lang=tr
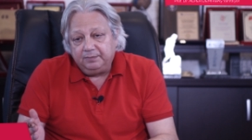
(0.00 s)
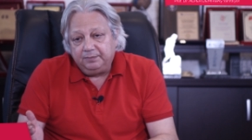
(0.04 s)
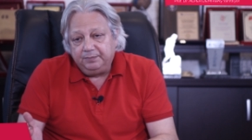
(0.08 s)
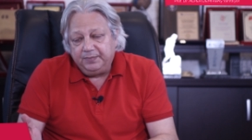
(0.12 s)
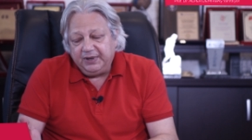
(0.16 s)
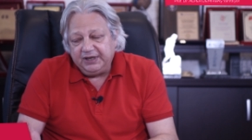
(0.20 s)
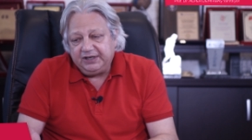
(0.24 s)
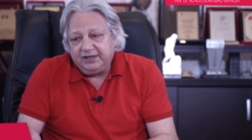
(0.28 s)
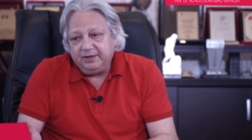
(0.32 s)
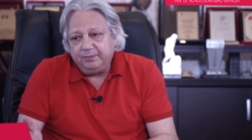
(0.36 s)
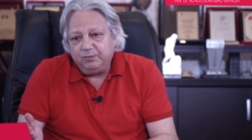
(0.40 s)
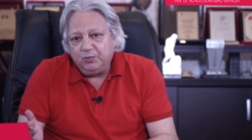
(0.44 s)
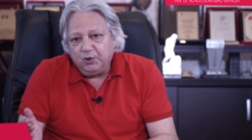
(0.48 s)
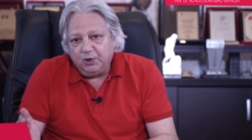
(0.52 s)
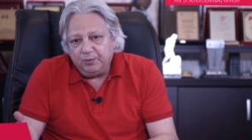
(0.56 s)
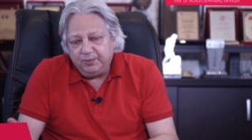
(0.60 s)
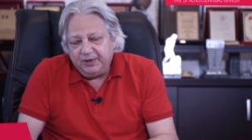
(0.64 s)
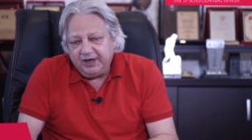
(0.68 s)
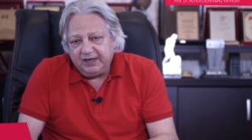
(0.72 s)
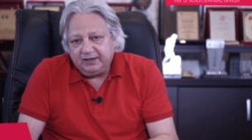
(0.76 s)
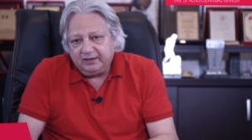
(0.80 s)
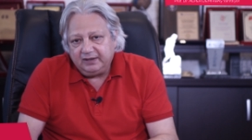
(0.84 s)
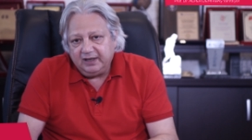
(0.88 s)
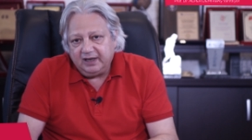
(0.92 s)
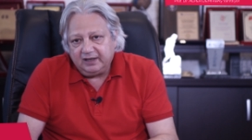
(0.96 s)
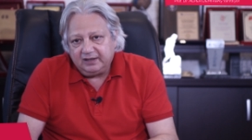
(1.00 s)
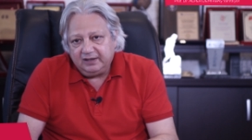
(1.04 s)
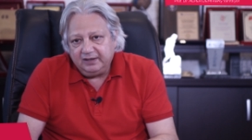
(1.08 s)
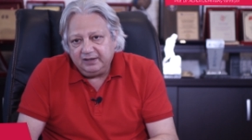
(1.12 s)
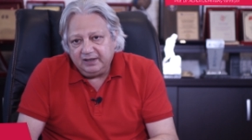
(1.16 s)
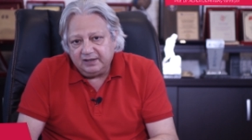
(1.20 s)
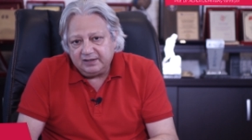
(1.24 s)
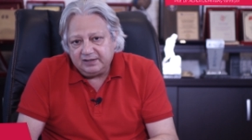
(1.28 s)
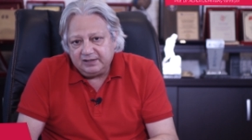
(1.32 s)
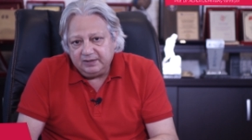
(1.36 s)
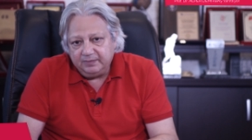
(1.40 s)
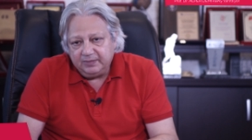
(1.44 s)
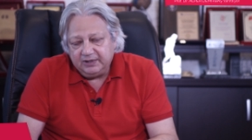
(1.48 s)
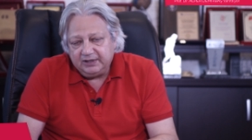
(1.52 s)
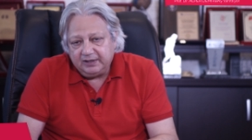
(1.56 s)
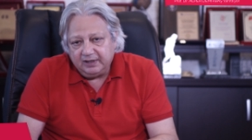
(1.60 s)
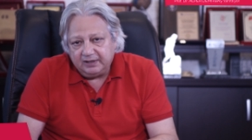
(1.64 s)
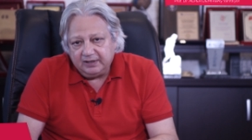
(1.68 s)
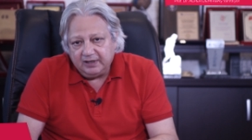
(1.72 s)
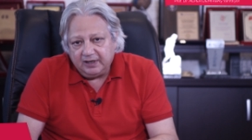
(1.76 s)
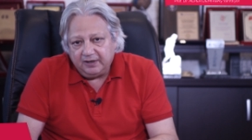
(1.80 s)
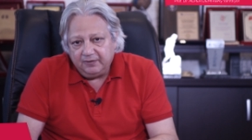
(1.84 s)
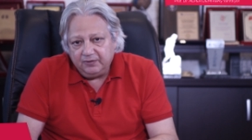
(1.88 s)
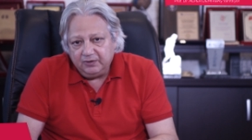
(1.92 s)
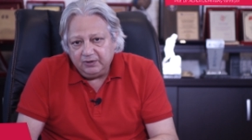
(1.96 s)
Peki böbrek nakli nasıl bir
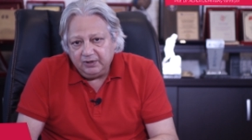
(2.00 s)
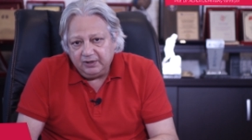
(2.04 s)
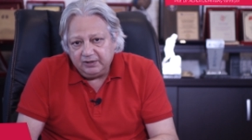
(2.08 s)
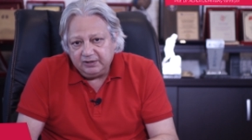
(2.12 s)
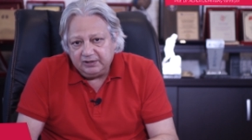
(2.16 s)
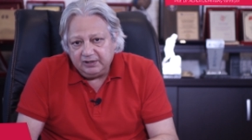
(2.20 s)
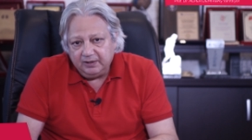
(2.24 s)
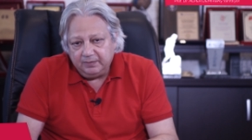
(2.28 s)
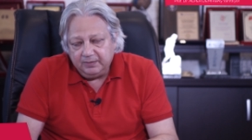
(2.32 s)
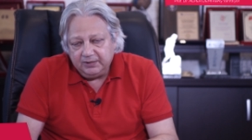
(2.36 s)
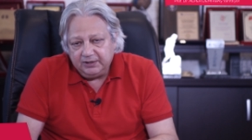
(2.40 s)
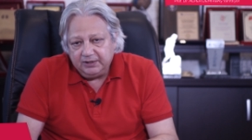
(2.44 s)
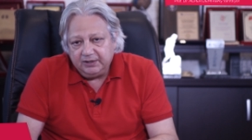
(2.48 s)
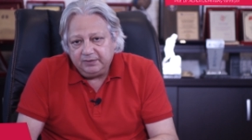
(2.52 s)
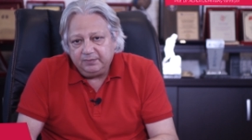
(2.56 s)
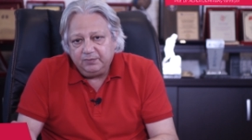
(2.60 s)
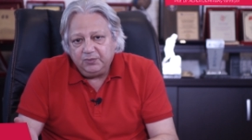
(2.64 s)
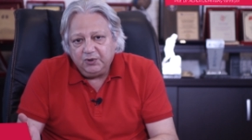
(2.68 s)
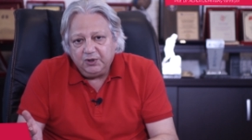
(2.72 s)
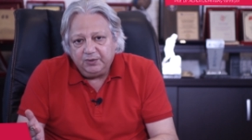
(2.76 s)
tedavi yöntemidir?